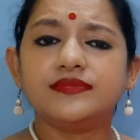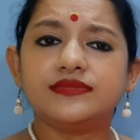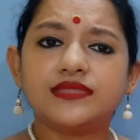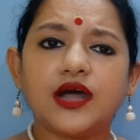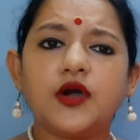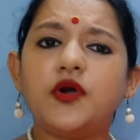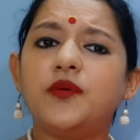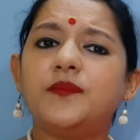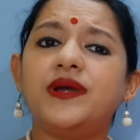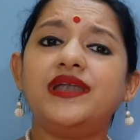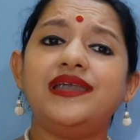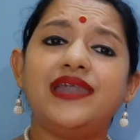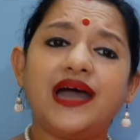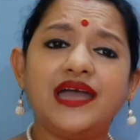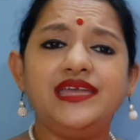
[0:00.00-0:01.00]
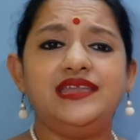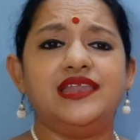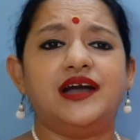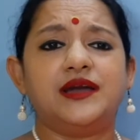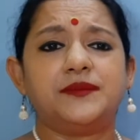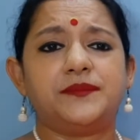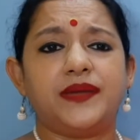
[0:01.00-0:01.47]
তাও আমার নাই
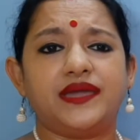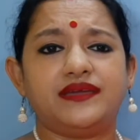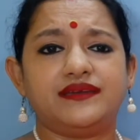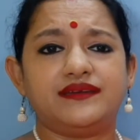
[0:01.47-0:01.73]
লাগবে